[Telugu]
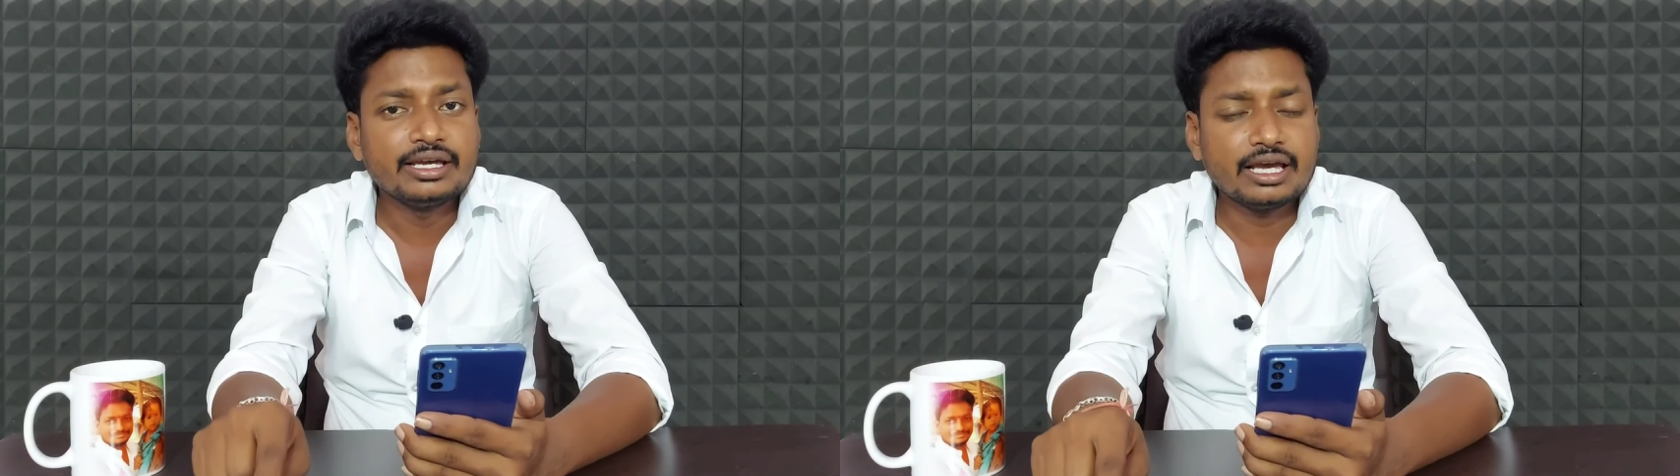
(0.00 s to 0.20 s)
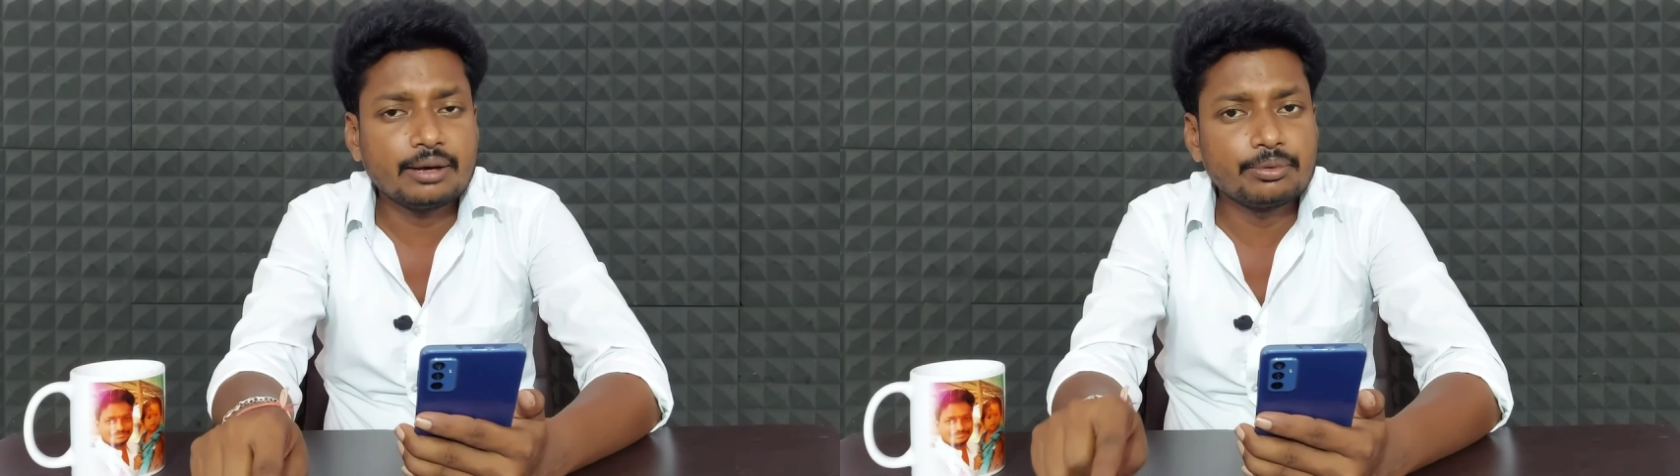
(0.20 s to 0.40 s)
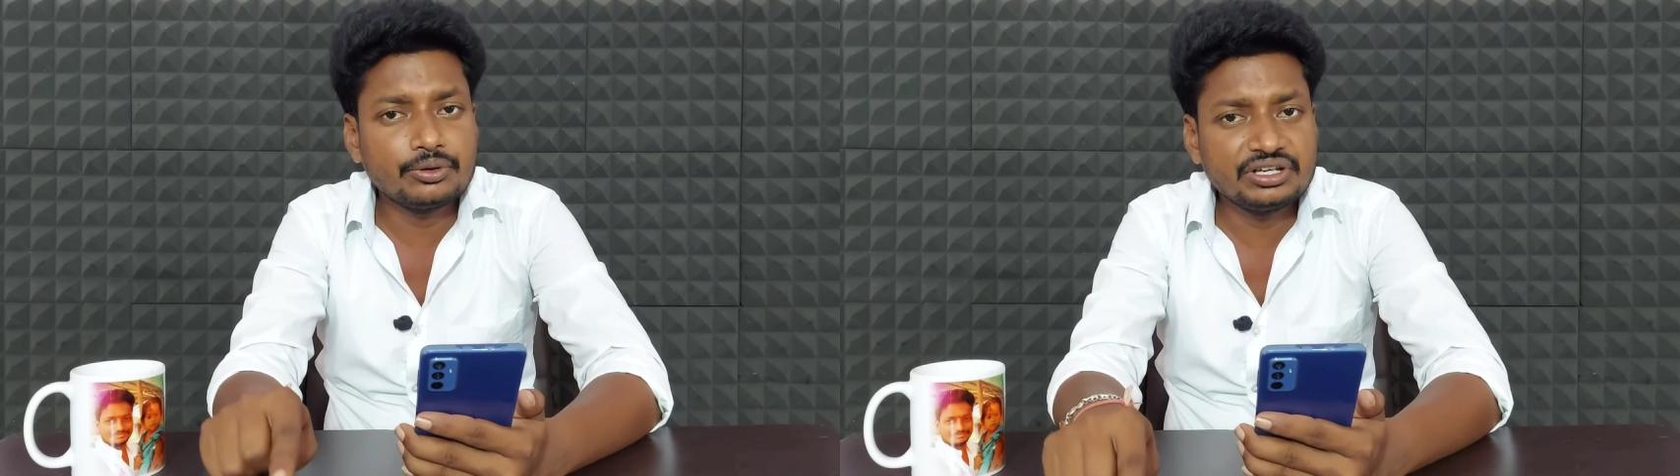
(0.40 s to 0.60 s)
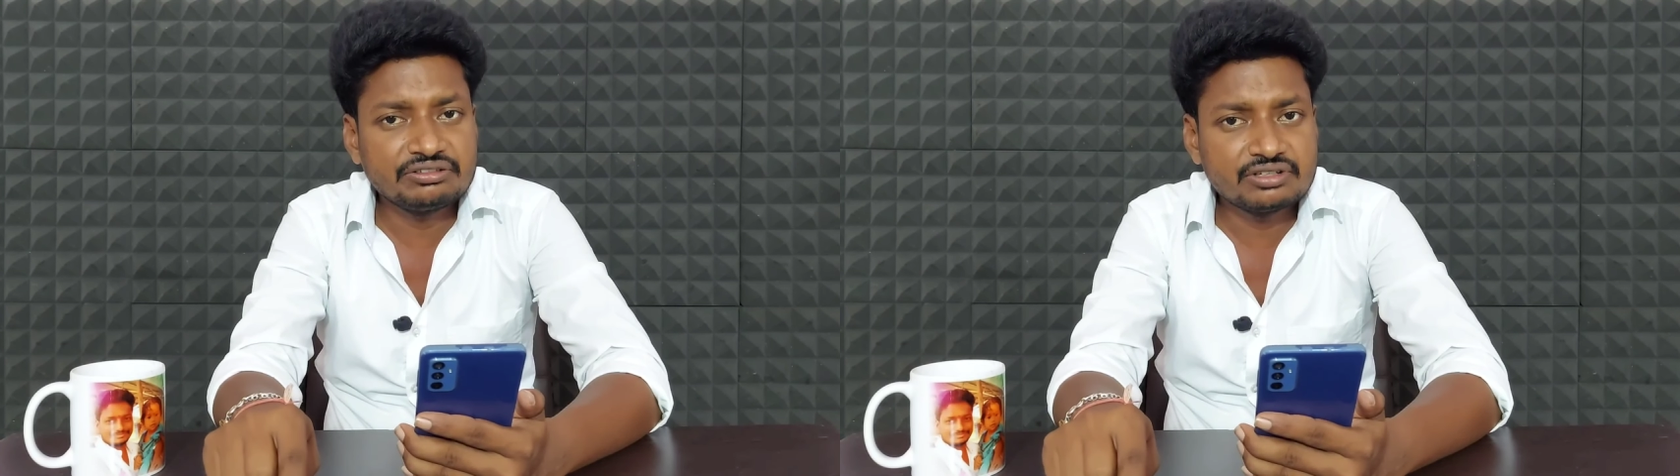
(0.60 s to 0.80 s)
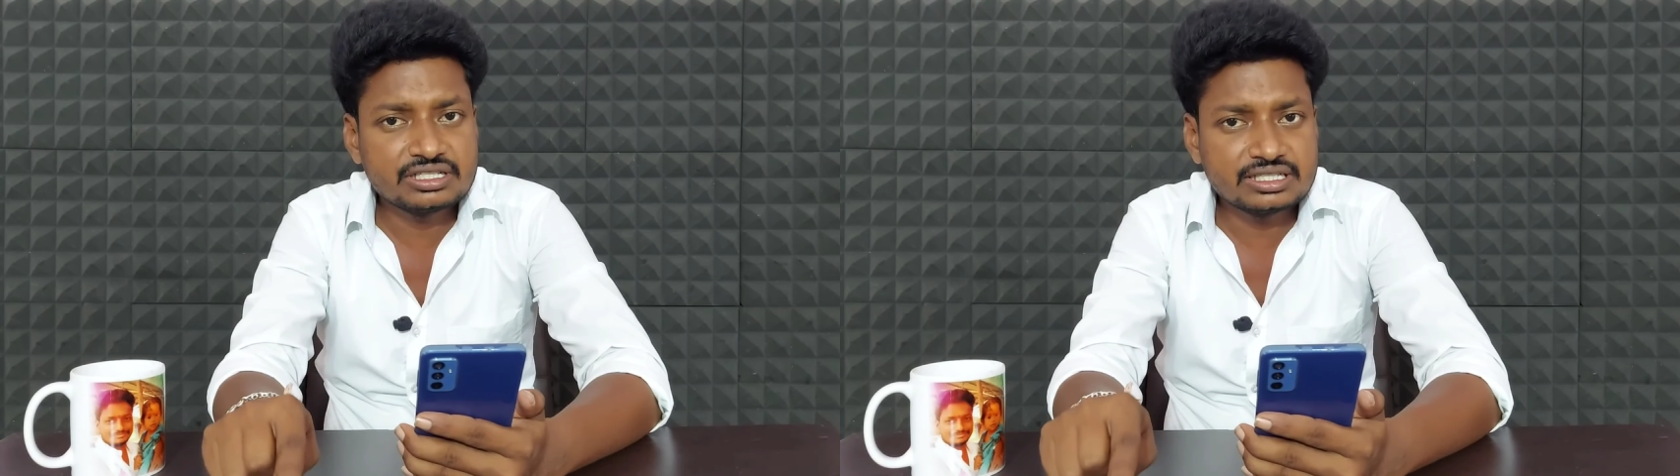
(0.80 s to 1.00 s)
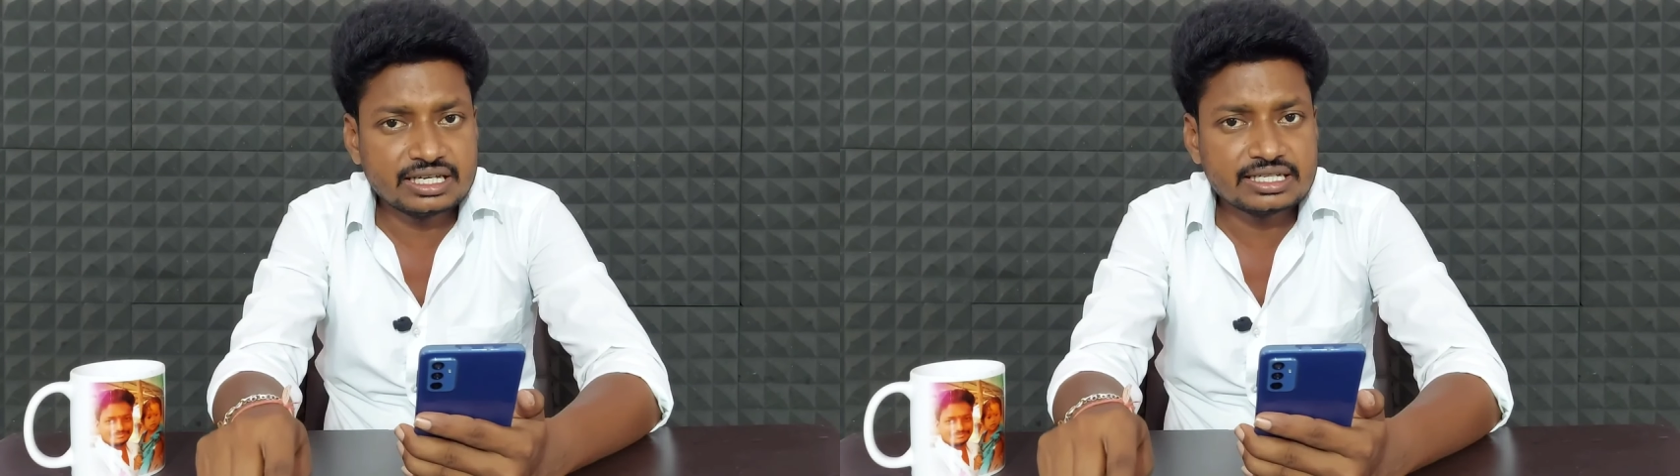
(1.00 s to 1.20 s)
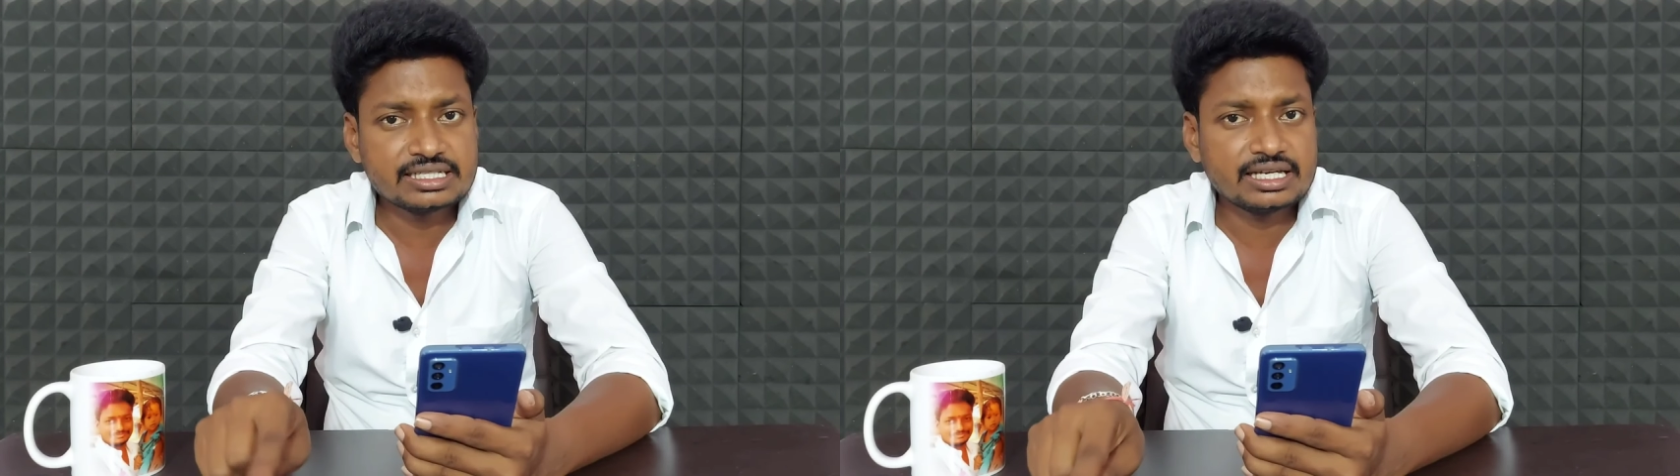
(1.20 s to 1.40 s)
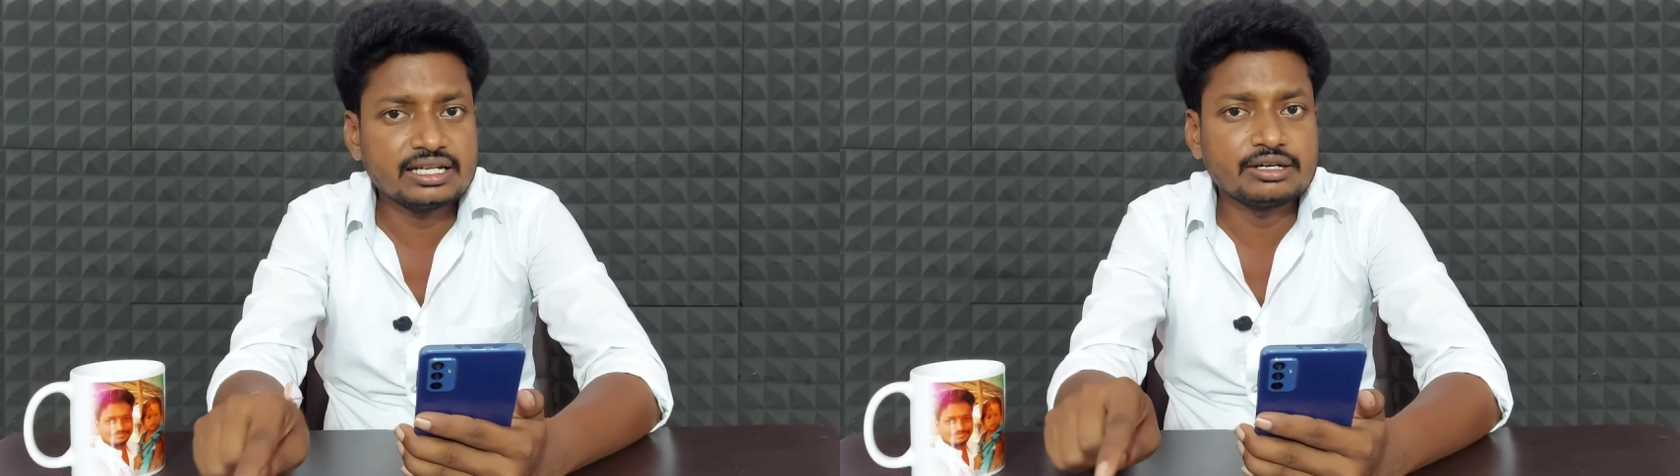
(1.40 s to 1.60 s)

ఈ యాప్లో ఇన్వెస్ట్ చేయొచ్చా